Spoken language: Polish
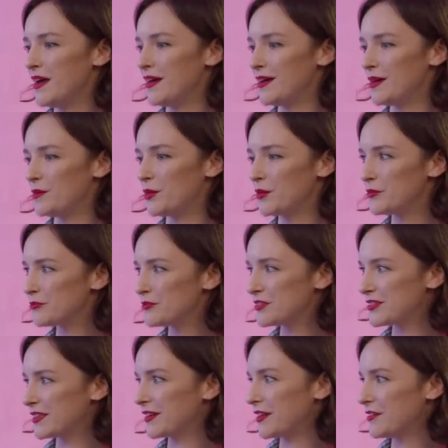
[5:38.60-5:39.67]
e, bo już
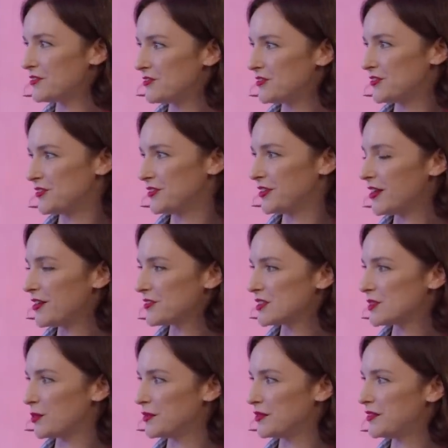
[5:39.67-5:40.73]
zagraniczni dziennikarze
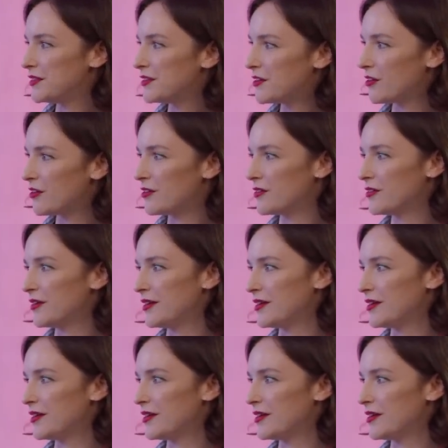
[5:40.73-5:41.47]
z Politico